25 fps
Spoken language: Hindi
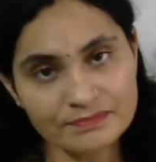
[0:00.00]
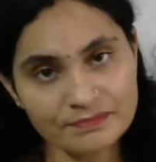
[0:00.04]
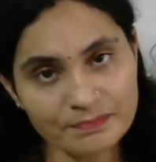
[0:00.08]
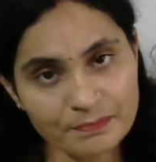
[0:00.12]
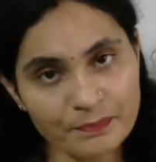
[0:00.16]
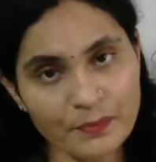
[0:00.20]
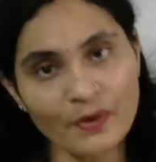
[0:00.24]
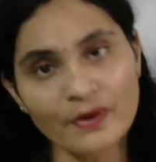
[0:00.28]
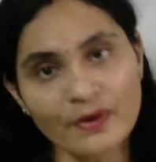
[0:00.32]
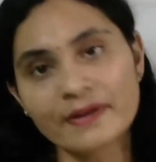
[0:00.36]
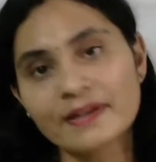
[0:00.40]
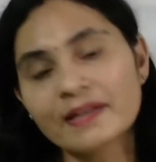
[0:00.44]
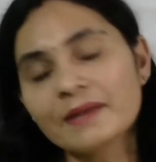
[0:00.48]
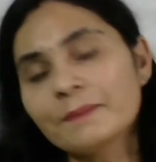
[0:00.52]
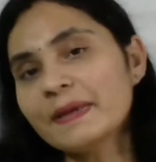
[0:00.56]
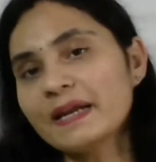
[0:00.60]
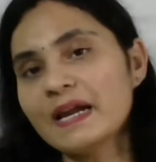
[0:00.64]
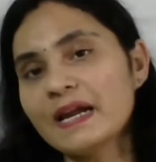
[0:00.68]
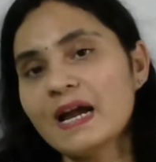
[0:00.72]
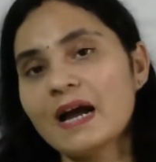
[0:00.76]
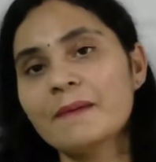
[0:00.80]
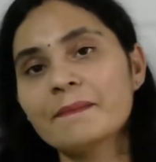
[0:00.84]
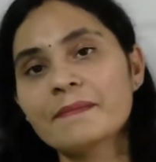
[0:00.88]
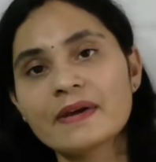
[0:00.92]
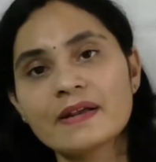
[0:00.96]
पोर्टल पे
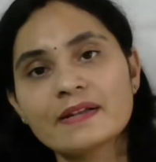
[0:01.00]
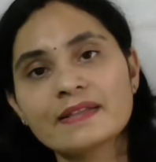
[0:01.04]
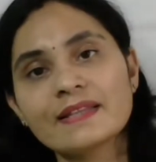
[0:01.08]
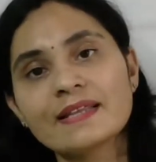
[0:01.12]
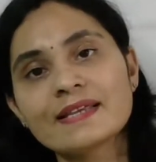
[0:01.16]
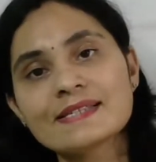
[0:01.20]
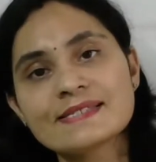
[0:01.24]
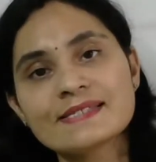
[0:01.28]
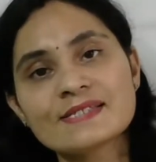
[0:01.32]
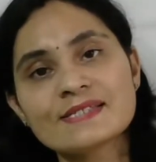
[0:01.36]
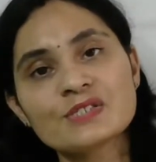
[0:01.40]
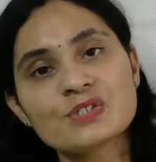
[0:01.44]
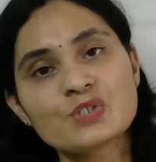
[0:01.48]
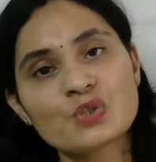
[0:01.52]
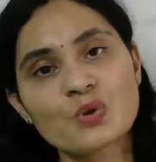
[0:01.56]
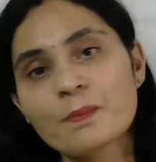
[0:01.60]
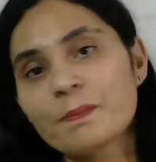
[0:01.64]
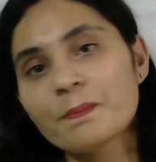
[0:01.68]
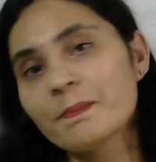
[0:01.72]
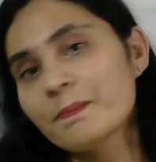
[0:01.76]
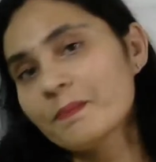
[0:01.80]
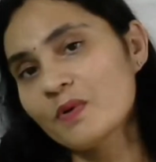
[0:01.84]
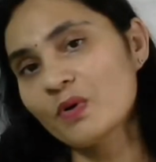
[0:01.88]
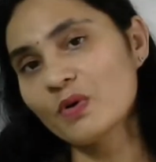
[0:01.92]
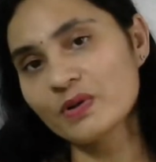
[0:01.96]
काम करते हैं किसी
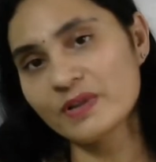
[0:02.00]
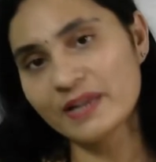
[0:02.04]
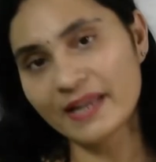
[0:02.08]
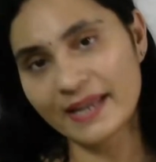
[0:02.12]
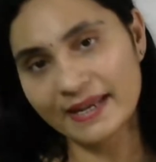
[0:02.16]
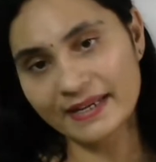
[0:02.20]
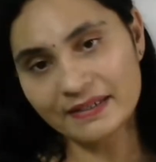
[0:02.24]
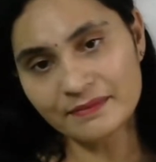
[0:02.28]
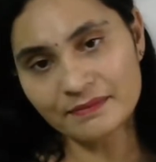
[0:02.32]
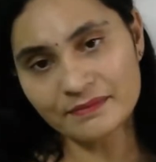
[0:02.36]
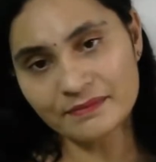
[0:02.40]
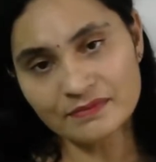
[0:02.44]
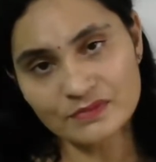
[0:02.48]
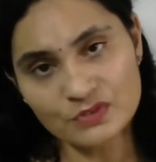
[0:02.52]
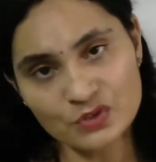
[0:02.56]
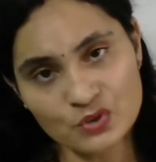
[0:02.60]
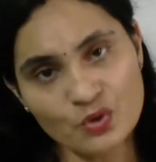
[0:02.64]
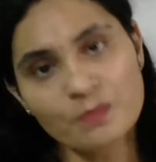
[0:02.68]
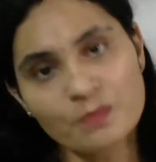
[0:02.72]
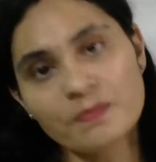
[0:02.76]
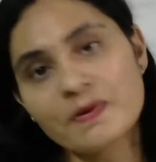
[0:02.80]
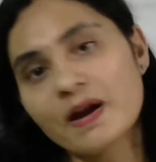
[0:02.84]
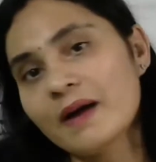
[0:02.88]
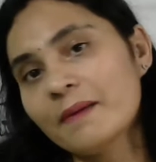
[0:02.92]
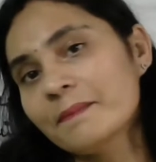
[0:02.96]
जॉब ऑनलाइन
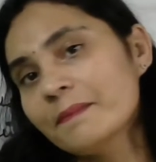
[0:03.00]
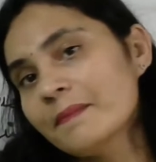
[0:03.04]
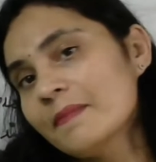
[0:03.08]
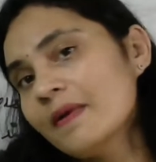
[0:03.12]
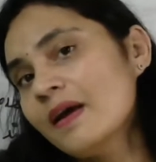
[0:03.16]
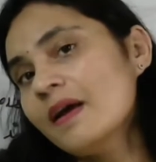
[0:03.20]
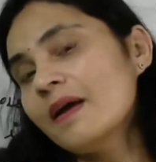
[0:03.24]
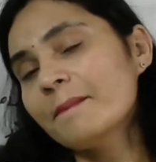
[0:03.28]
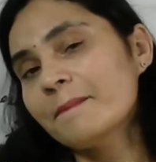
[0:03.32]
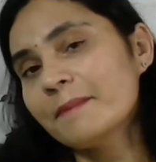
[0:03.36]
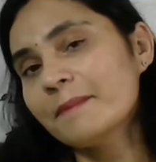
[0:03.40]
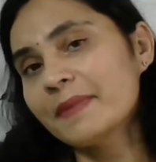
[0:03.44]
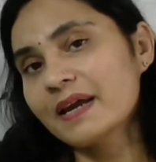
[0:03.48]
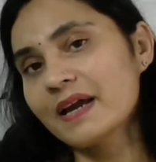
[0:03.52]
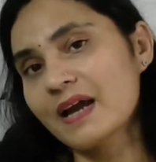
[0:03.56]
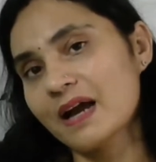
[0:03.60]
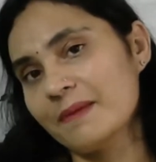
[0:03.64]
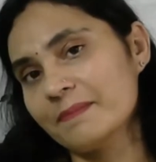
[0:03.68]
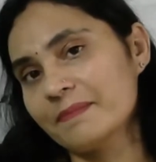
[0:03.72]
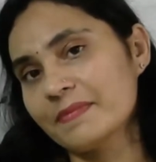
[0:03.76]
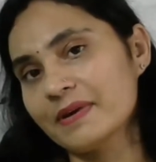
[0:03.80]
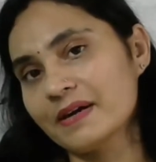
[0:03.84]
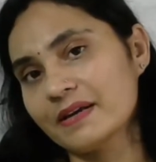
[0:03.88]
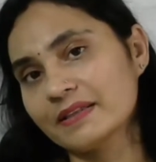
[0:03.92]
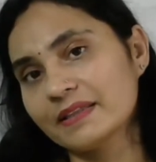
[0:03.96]
जॉब काम में
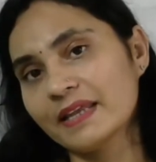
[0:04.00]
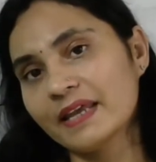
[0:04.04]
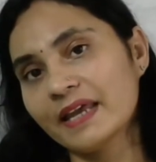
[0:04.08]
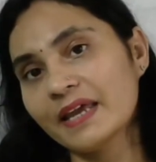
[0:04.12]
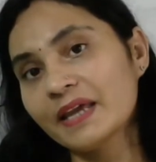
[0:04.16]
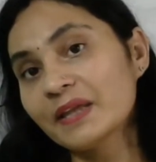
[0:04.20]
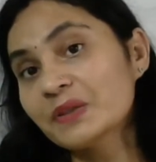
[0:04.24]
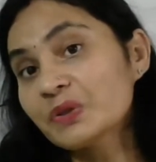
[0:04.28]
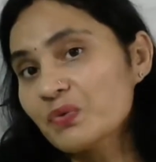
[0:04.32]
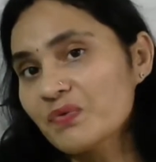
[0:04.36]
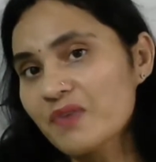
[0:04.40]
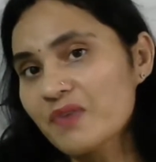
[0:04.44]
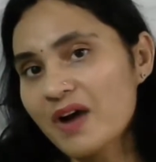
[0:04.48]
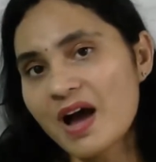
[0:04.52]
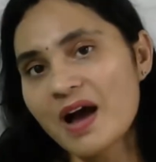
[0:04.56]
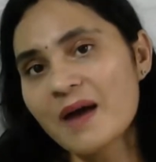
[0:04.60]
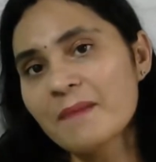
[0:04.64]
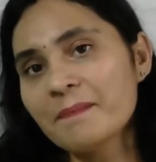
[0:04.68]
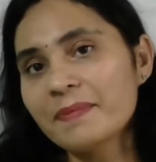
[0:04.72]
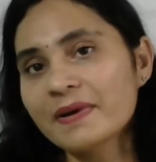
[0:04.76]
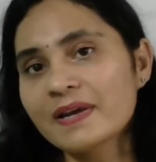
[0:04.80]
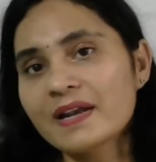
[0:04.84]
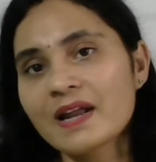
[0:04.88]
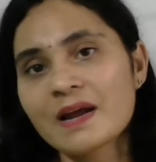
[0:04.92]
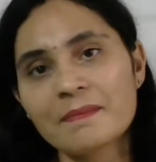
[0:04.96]
काम करते हैं तो वहाँ
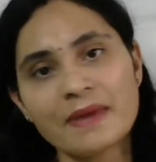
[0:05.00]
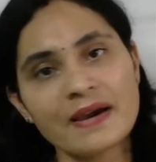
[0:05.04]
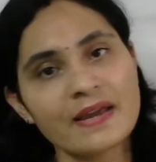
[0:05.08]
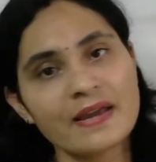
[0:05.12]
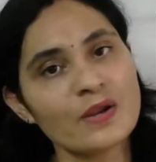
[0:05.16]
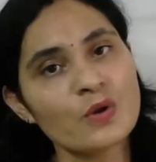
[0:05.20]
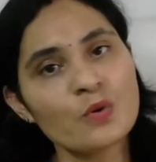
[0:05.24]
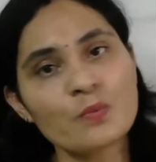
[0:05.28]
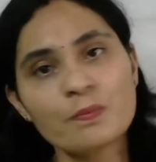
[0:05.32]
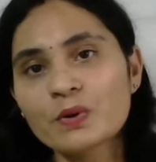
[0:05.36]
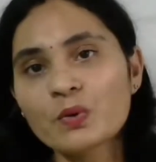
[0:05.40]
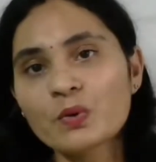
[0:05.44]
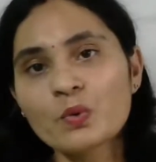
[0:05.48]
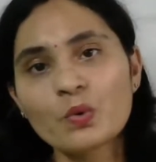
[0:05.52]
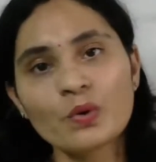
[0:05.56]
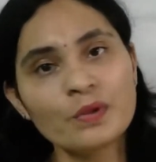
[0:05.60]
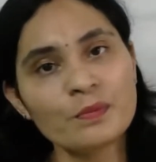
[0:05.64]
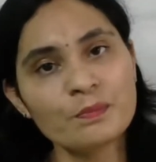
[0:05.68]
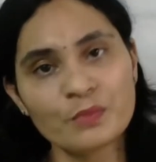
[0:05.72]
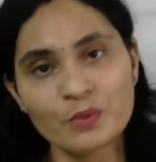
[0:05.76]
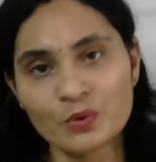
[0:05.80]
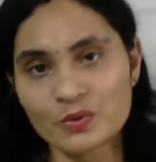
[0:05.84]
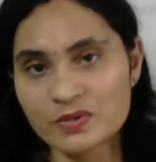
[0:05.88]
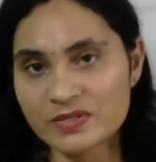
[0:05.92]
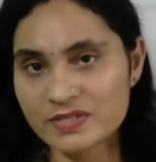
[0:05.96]
पर हमारे ऊपर कोई
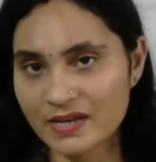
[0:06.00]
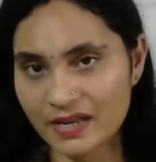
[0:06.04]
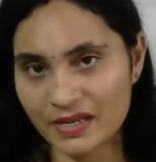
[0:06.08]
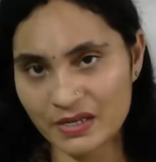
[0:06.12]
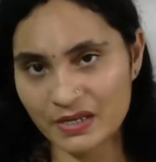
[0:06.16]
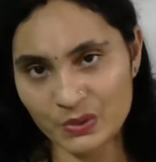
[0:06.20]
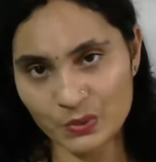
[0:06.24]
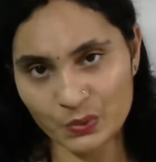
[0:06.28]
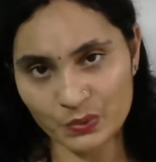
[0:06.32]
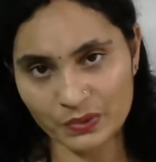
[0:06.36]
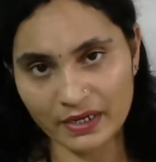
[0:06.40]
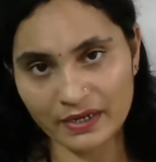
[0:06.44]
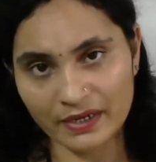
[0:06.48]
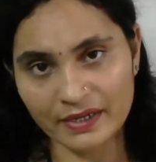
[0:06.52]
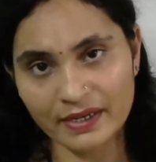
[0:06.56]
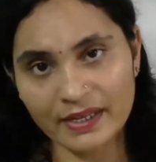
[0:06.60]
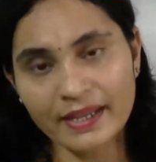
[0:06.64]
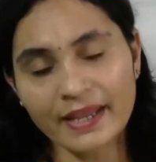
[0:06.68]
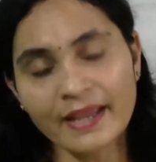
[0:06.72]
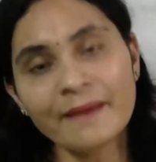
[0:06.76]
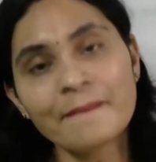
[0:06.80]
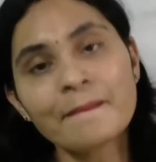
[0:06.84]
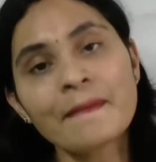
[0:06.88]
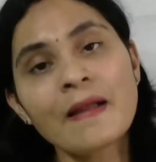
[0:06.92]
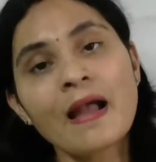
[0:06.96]
बोझ नहीं होता ठीक
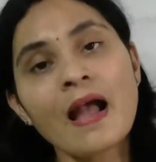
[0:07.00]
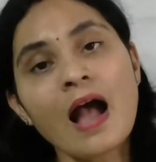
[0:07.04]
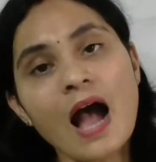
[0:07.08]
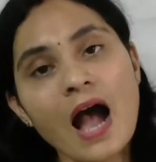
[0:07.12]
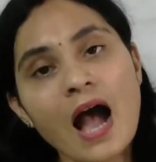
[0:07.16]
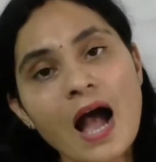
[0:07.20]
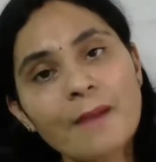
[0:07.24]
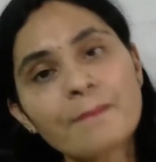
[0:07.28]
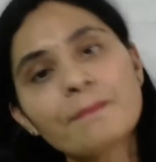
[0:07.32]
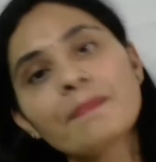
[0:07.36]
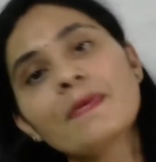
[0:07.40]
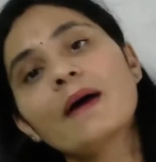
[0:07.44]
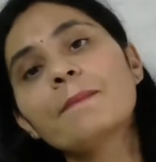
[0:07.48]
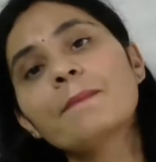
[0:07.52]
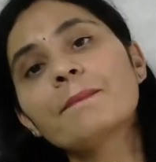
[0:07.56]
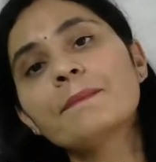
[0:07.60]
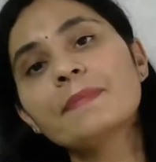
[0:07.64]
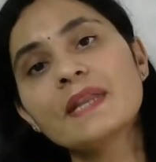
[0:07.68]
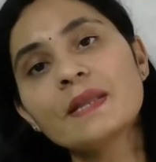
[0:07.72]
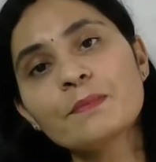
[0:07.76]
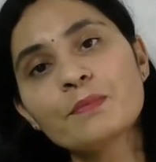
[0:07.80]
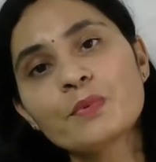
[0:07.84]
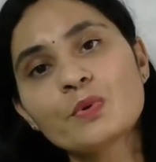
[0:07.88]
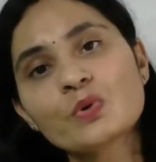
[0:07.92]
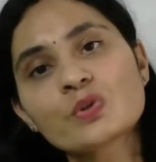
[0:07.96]
है आप
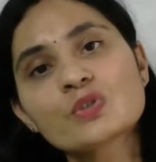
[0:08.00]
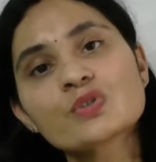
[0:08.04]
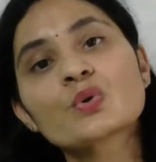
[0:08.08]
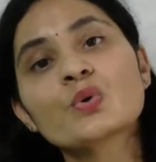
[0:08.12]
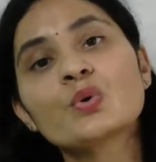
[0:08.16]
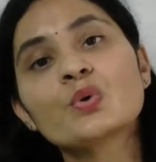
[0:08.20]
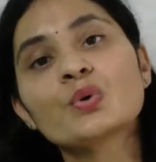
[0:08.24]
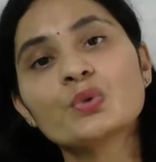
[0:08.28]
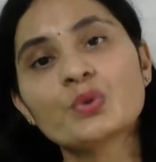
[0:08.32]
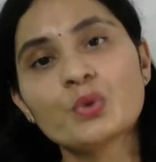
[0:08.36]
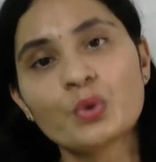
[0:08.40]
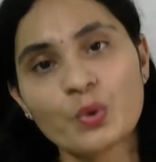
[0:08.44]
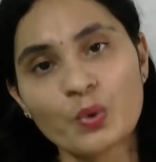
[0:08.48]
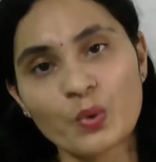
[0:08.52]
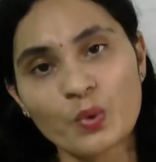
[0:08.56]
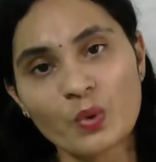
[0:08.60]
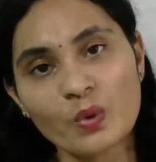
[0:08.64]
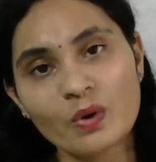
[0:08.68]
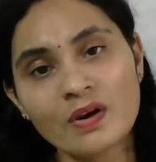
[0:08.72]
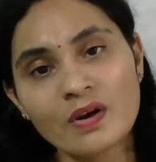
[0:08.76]
अपने बोझ खुद को